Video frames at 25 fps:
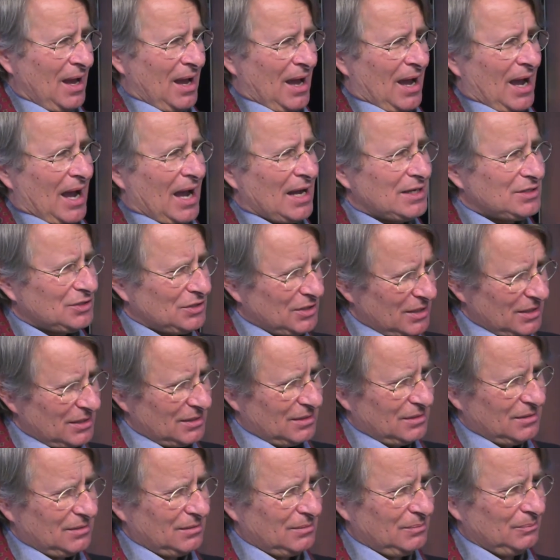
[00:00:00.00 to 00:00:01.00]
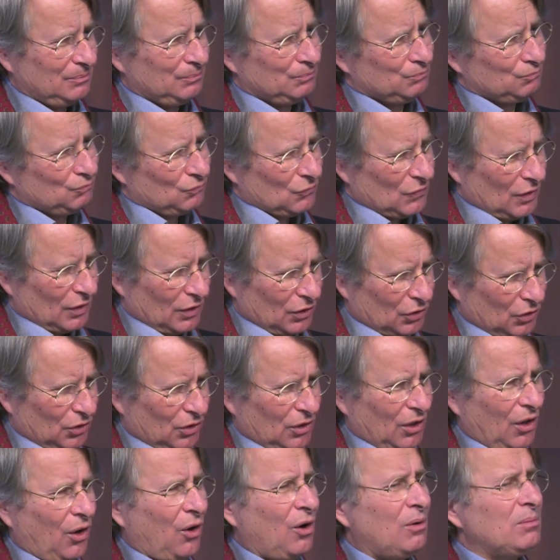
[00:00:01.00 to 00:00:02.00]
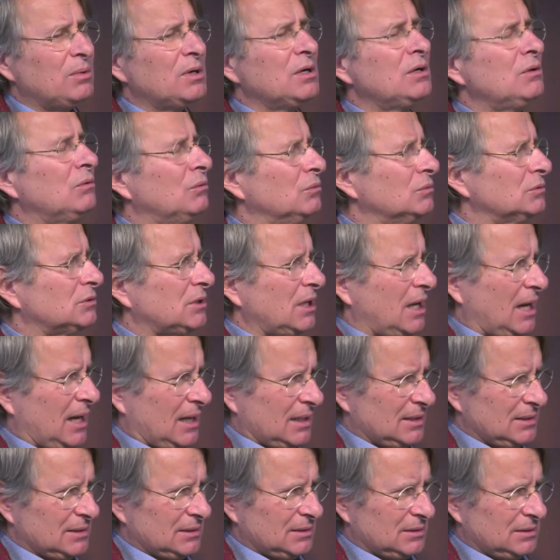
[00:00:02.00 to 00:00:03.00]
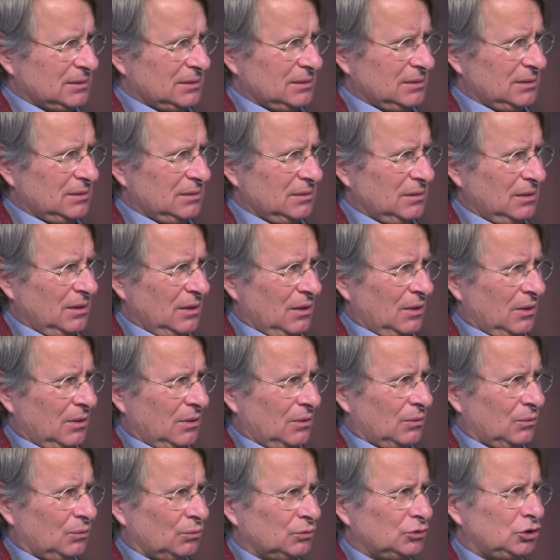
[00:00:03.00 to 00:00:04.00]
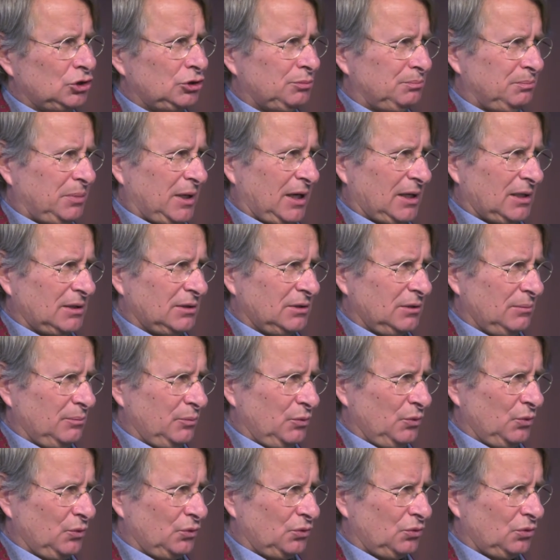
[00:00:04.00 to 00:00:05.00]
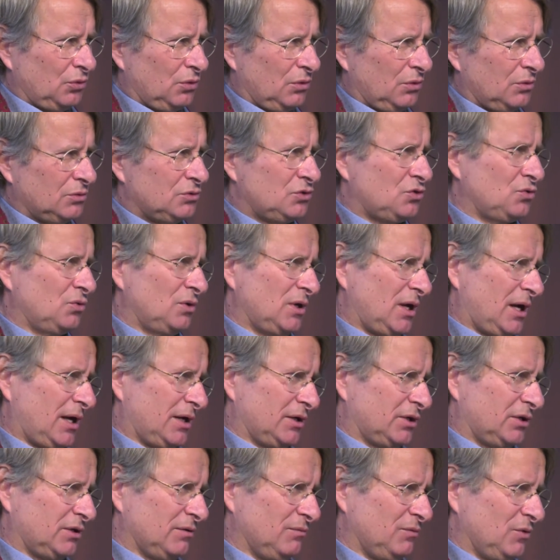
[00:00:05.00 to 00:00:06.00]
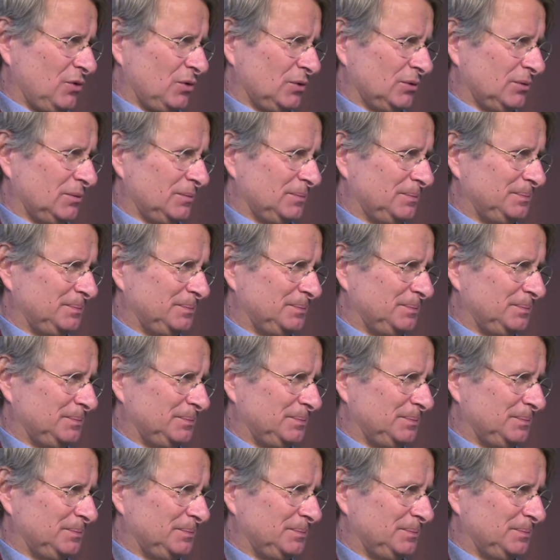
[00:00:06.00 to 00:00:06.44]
Es sind, ich glaube, unterhaltende und spannende Bücher zugleich geworden.